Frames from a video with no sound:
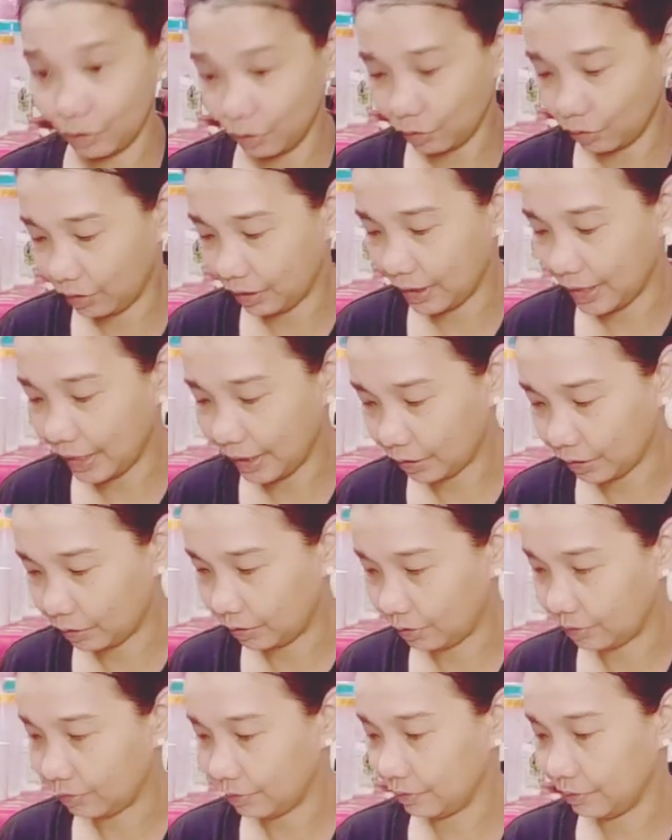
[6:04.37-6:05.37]
Ito, yung
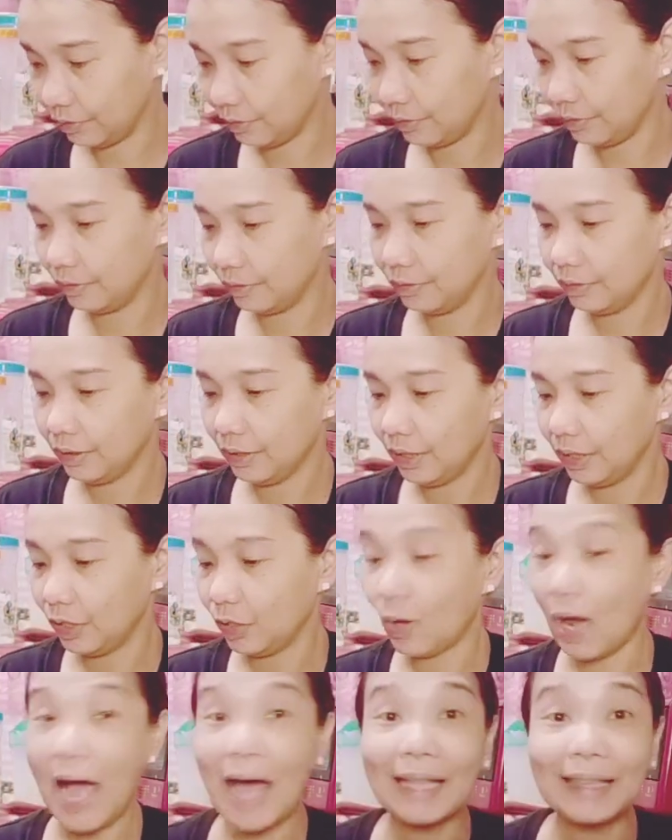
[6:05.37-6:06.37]
ganito.
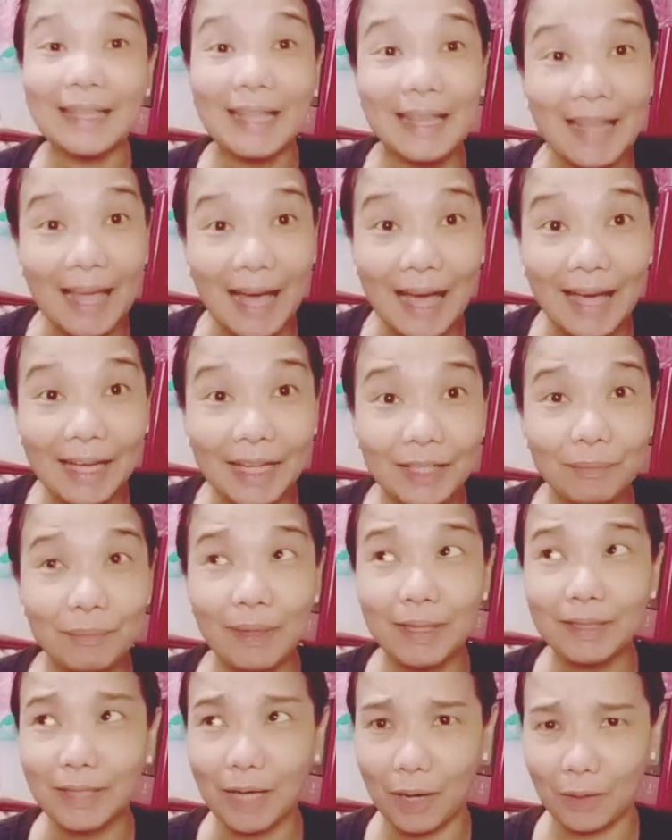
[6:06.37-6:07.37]
Yung Adelaide
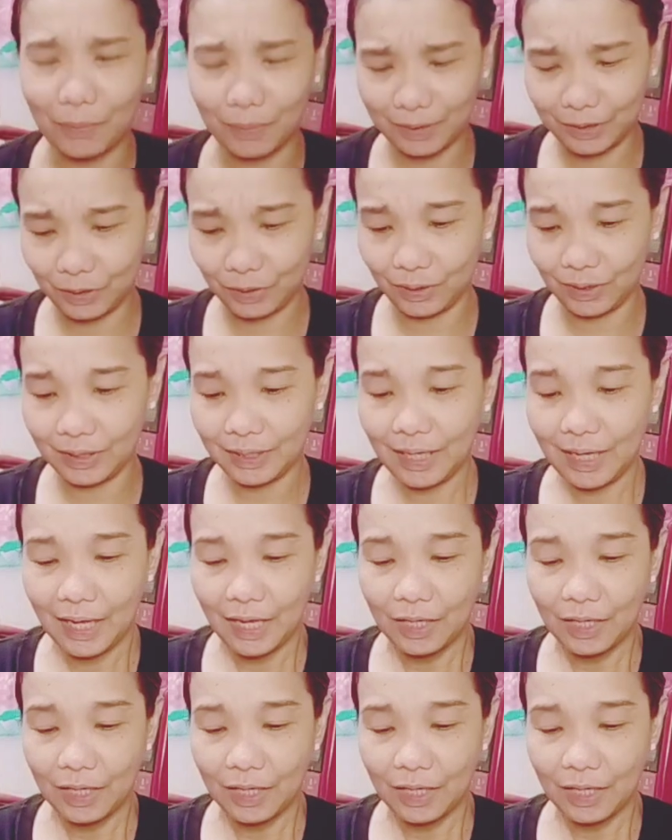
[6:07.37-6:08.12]
ba tawag doon?